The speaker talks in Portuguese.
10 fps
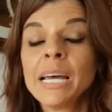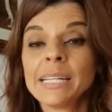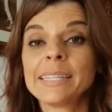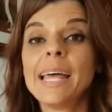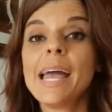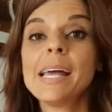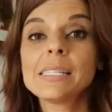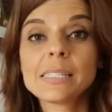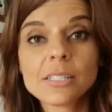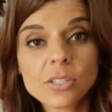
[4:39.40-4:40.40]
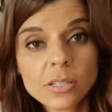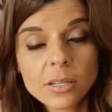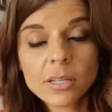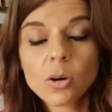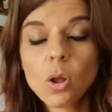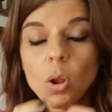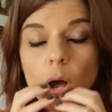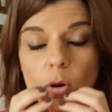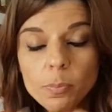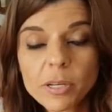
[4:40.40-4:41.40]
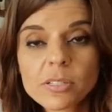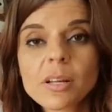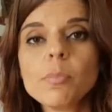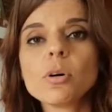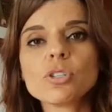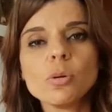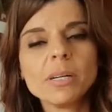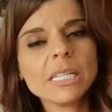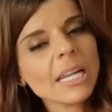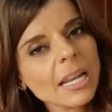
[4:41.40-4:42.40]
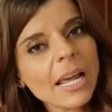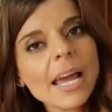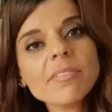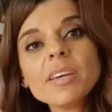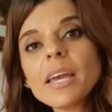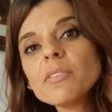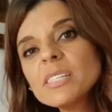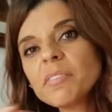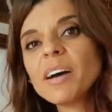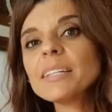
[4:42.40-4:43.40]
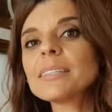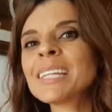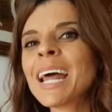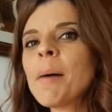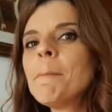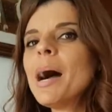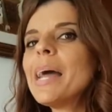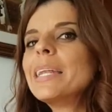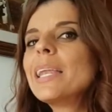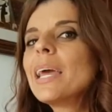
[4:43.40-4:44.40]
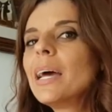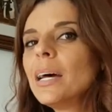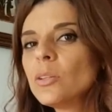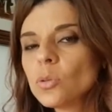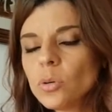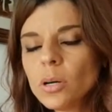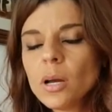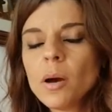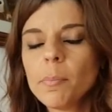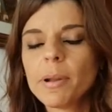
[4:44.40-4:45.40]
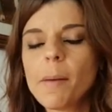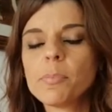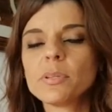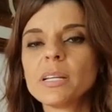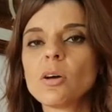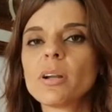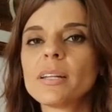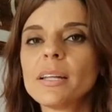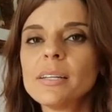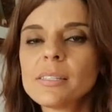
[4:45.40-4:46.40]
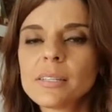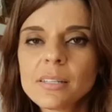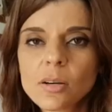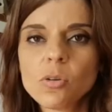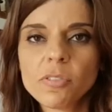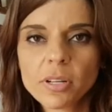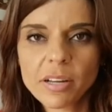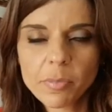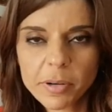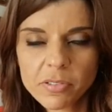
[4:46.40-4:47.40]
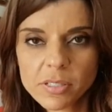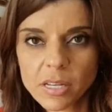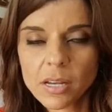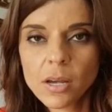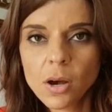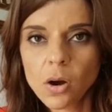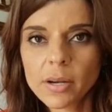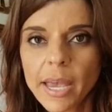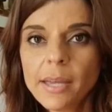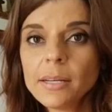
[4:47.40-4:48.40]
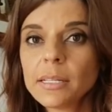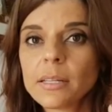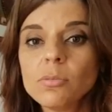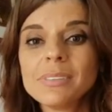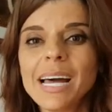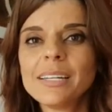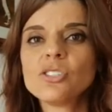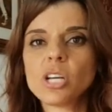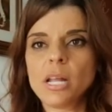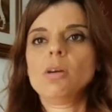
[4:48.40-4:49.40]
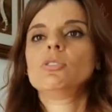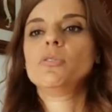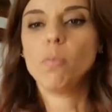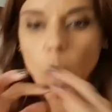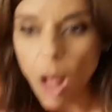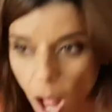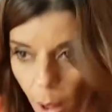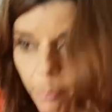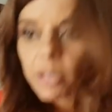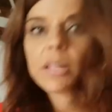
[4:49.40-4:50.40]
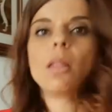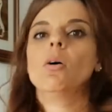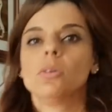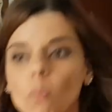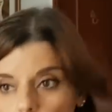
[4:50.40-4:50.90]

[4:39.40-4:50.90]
desce, coloca o pênis na boca de uma maneira leve e aí você vai trabalhando para poder na hora da descida ser confortável para você, ok? Então nada de chegar logo de ver, botar logo